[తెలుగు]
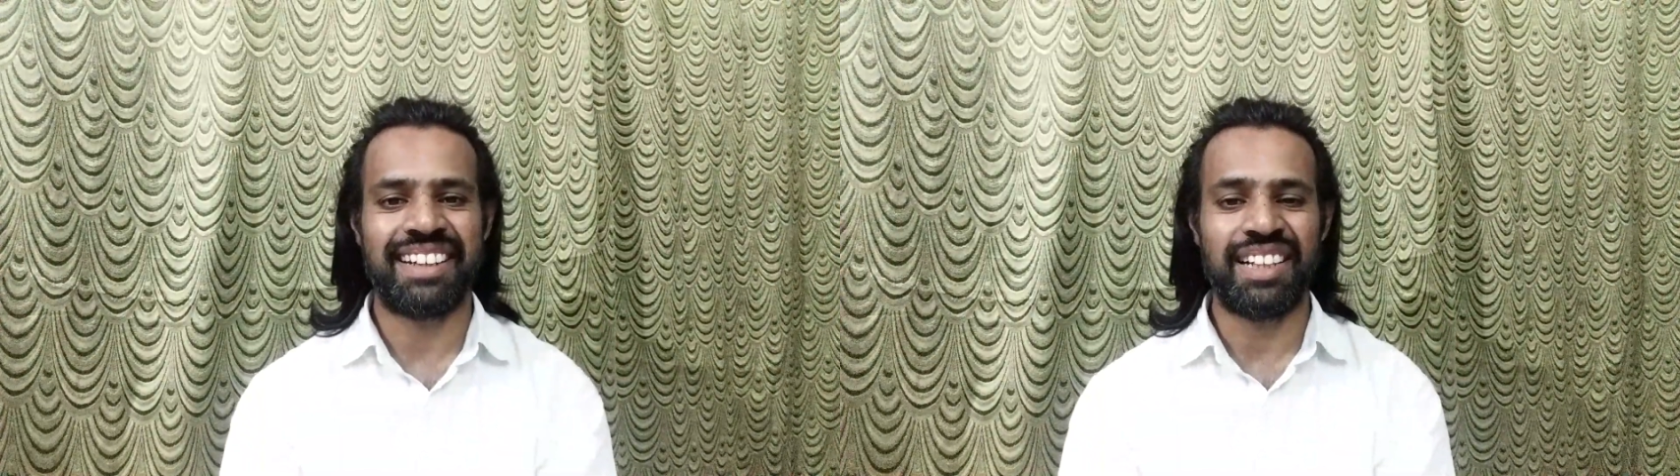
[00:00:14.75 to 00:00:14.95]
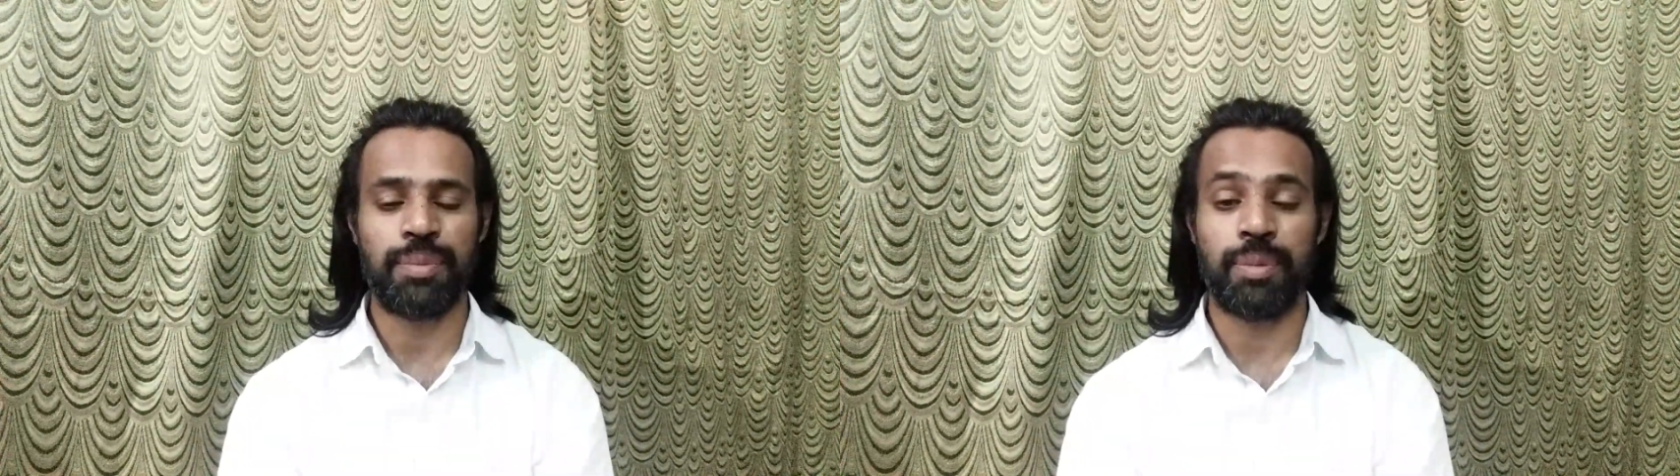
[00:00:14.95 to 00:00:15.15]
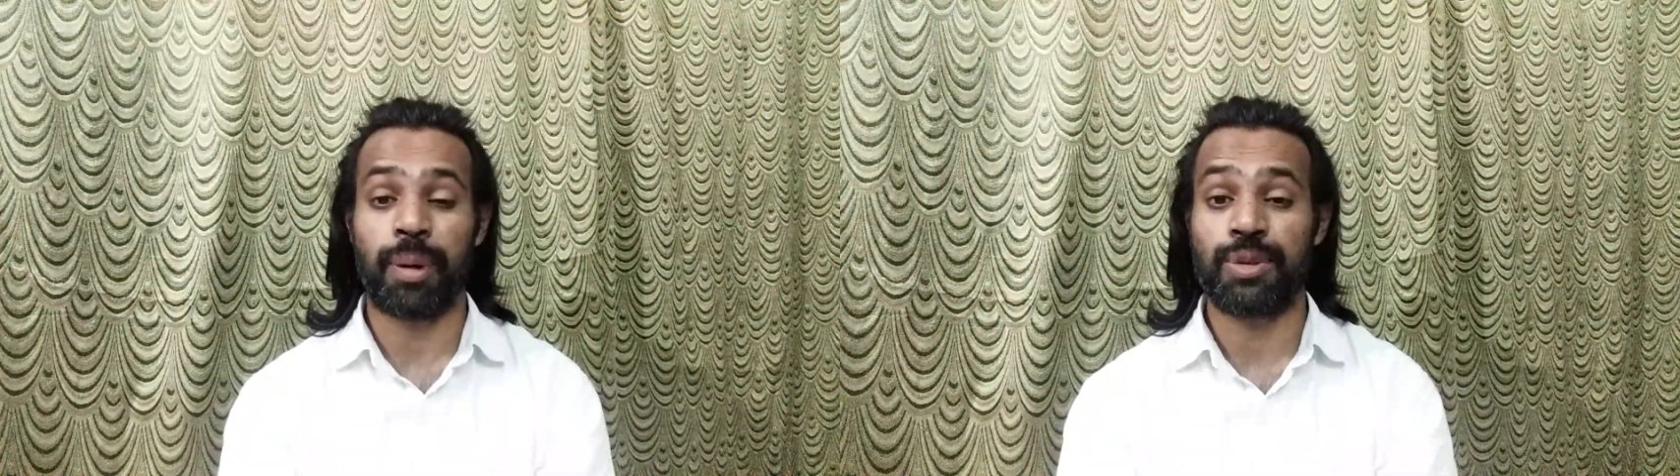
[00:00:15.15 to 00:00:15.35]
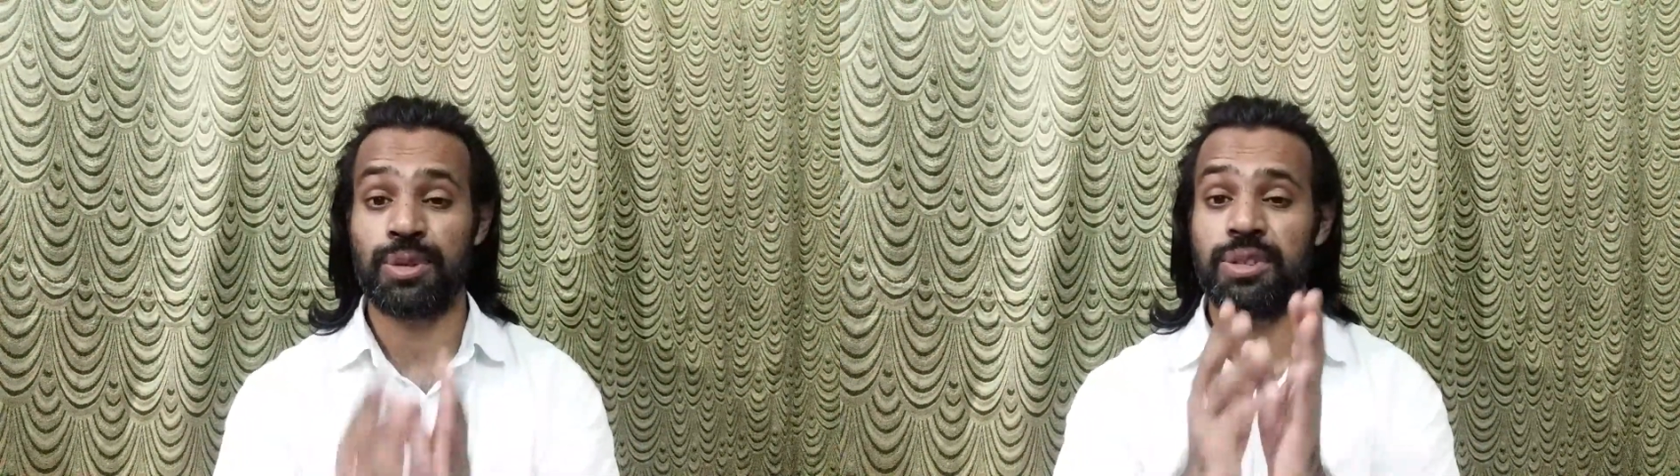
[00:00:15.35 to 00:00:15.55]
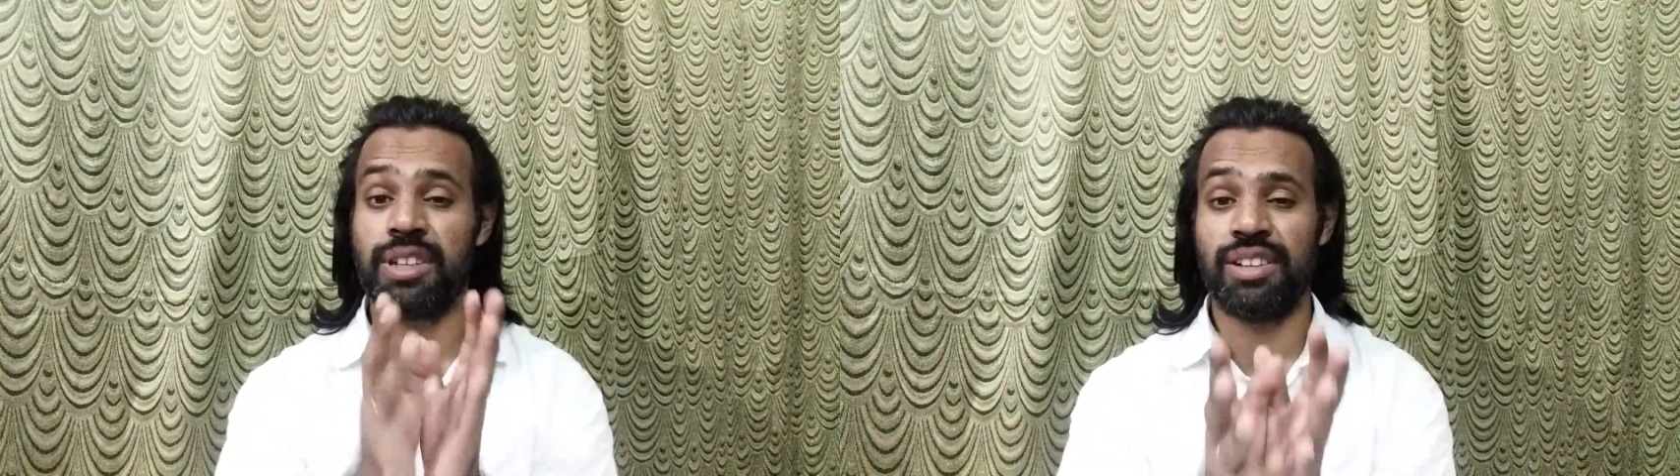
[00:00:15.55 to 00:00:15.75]
రైట్ ఇప్పుడు మనం
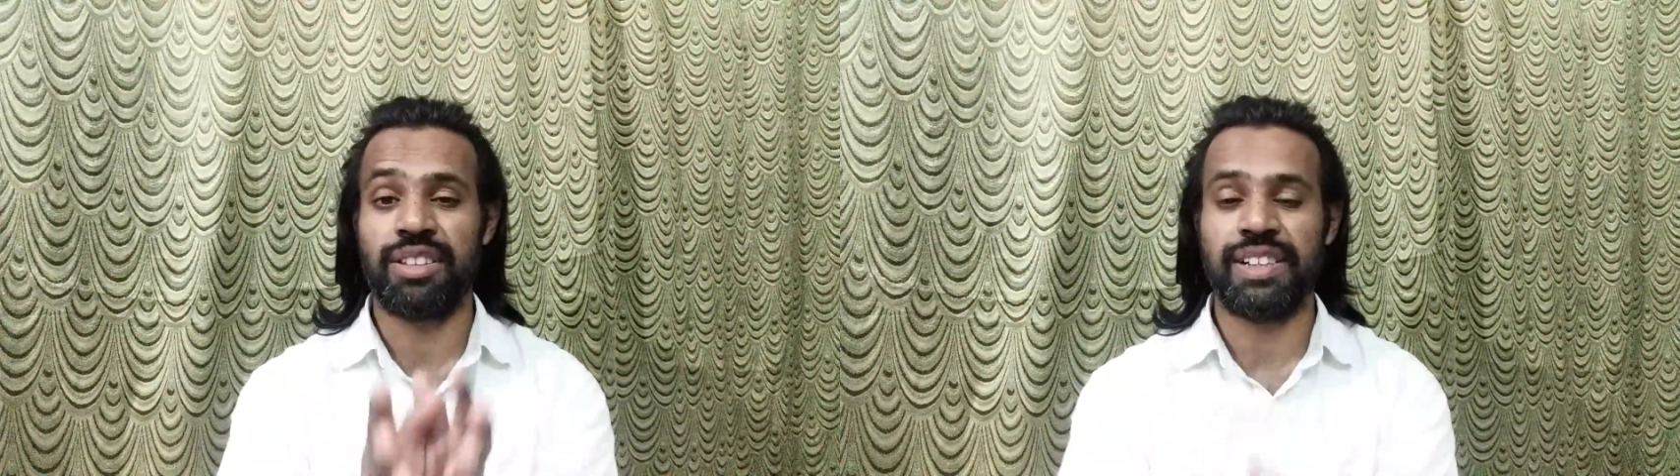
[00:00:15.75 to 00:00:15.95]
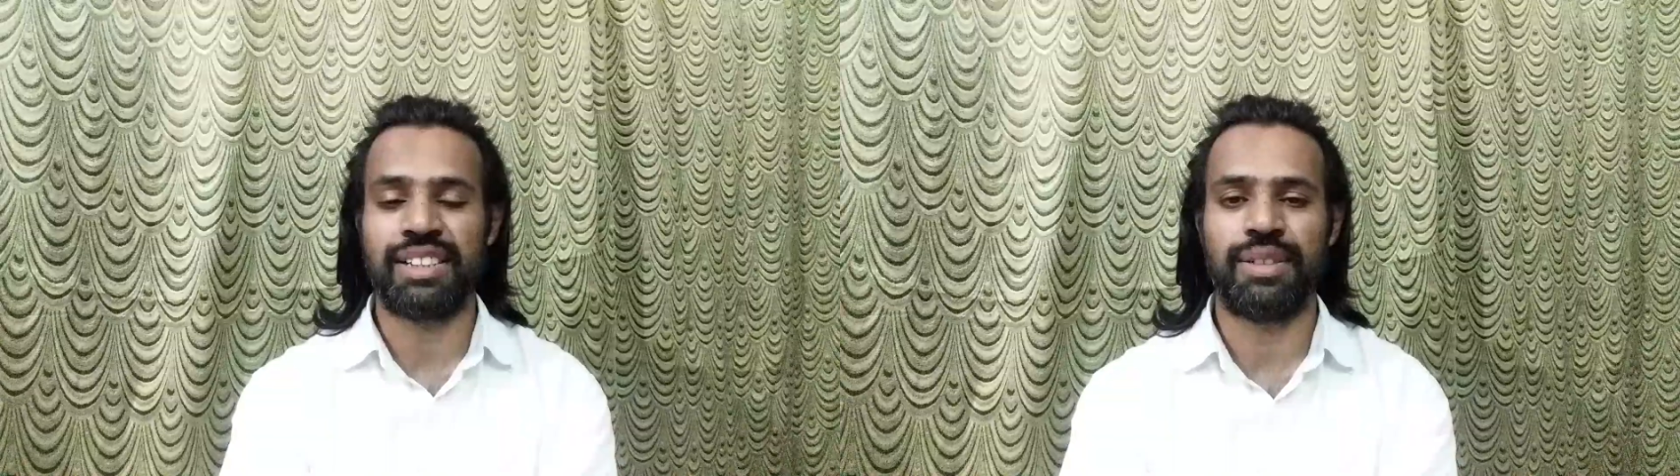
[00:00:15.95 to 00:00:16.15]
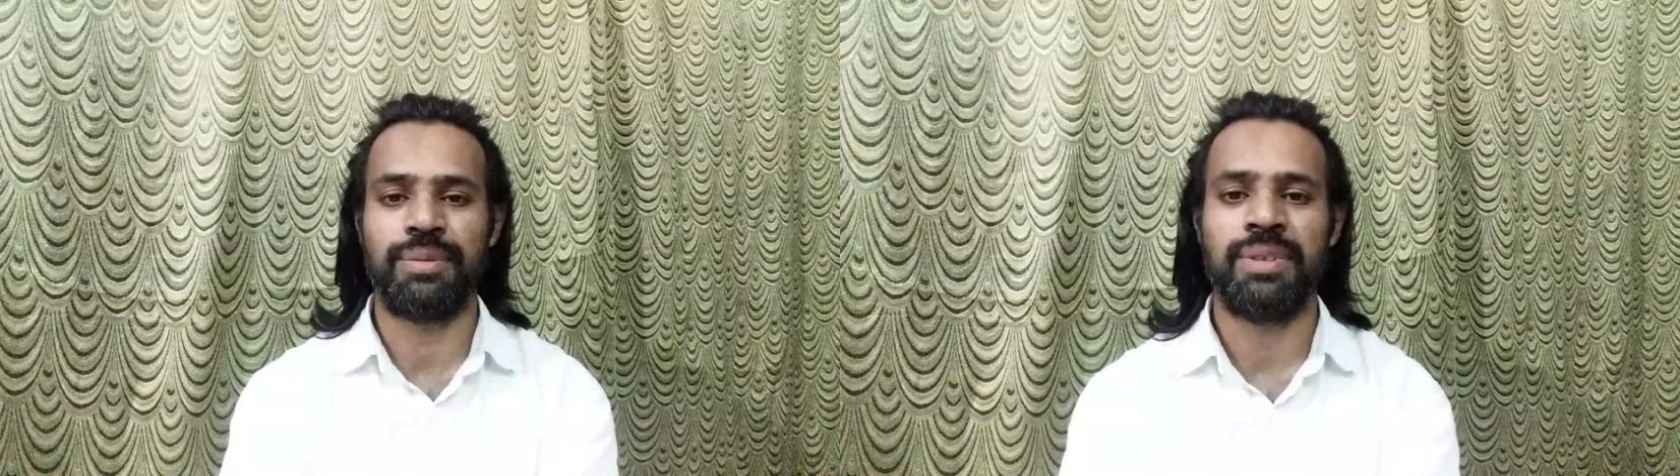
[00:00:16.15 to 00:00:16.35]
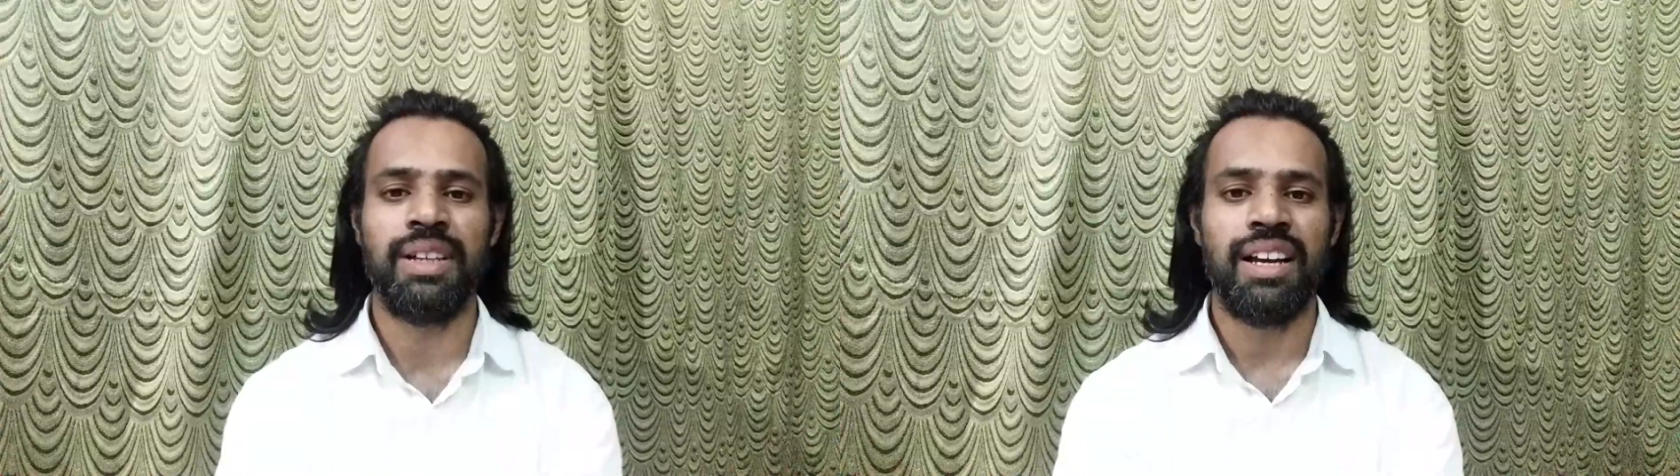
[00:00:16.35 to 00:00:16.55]
సూత్రాల్లోకి వెళ్తున్నాం